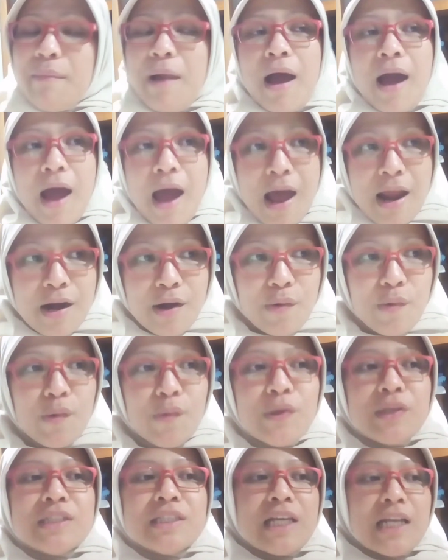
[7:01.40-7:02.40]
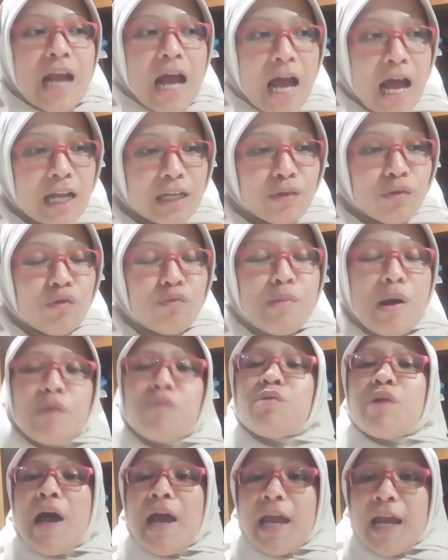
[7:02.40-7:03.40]
makan dulu, istirahat dulu, baru
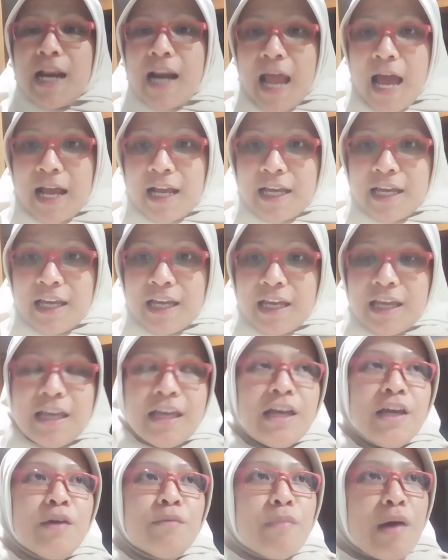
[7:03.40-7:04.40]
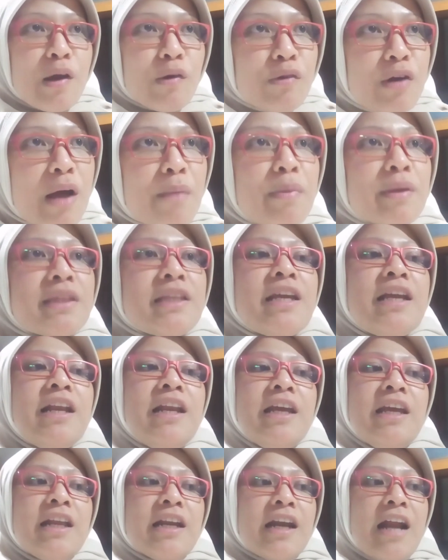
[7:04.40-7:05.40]
naik lagi, baru dapat
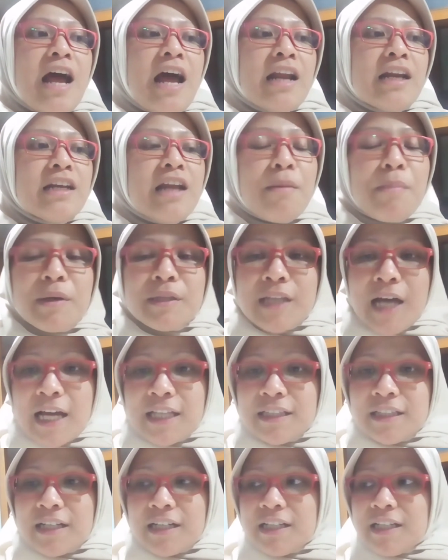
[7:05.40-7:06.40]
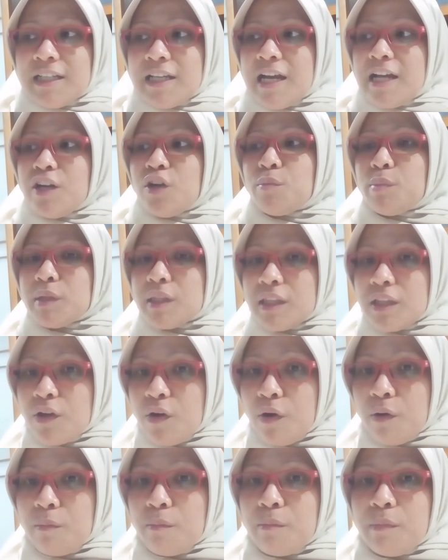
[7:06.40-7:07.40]
giliran, dapat antrian, dapat
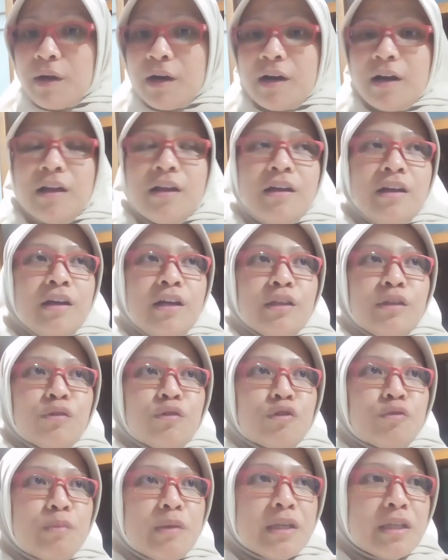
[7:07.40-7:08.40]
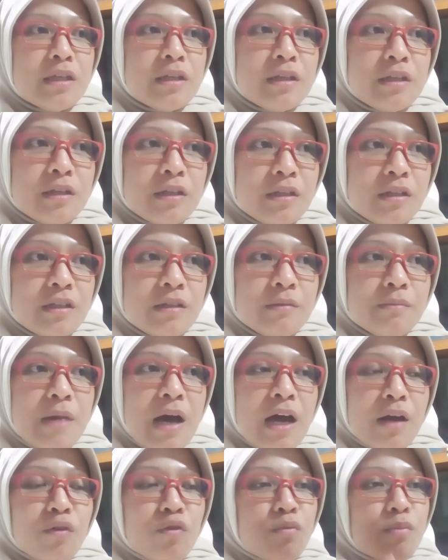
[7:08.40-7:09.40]
nomor, terus bi
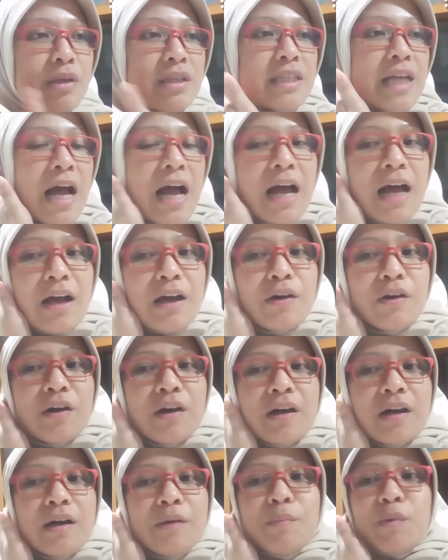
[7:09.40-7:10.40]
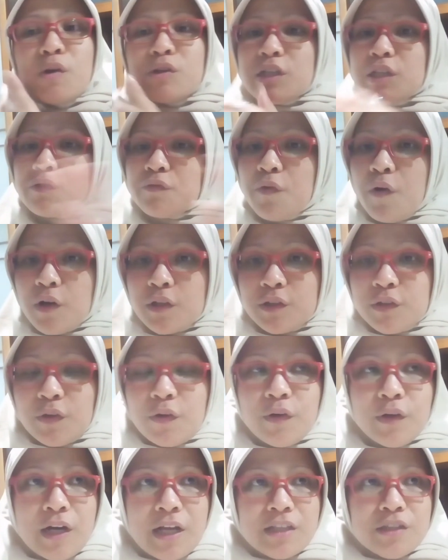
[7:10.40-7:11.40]
baru bisa proses
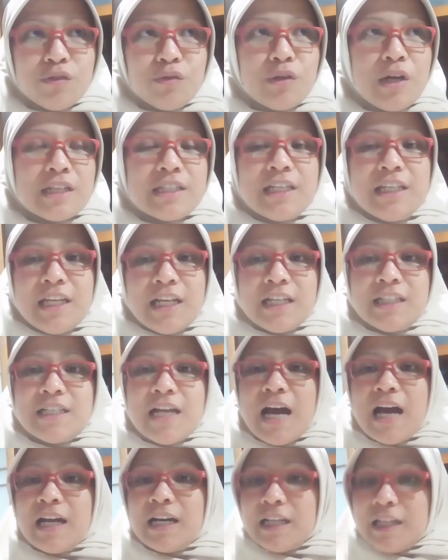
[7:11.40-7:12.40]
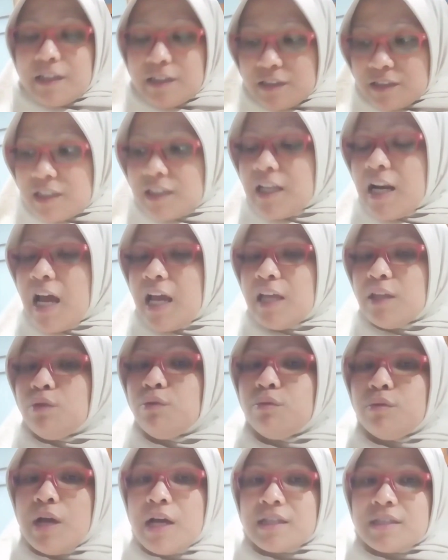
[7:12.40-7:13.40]
foto dan juga sidik jari. Setelah
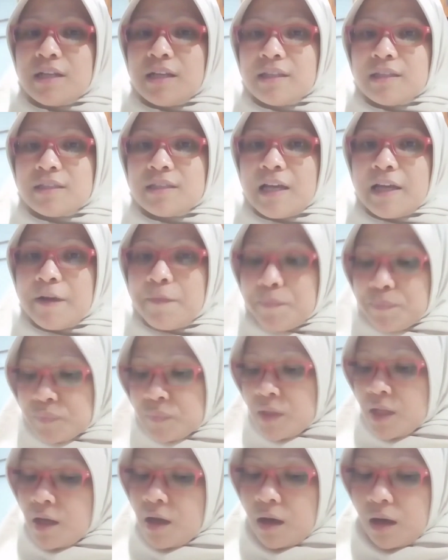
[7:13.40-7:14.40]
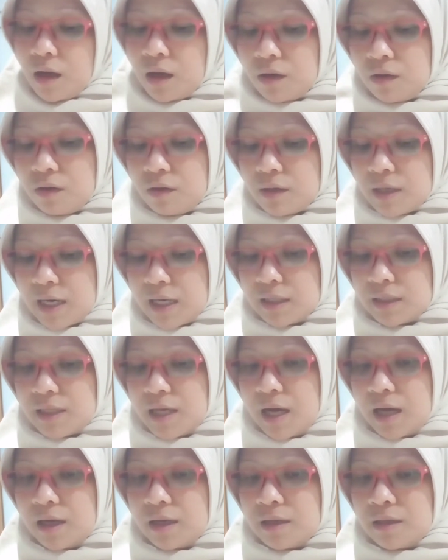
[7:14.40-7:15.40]
itu udah selesai. Kalau orang
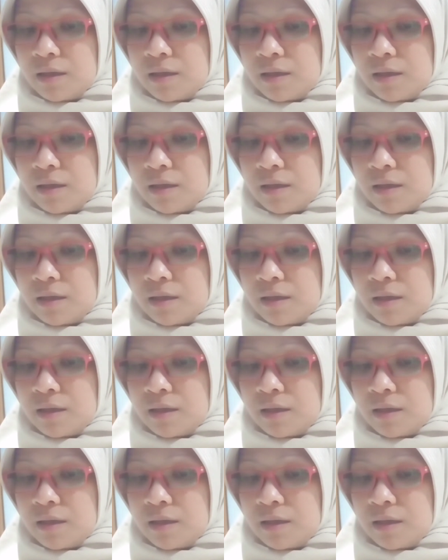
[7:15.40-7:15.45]
yang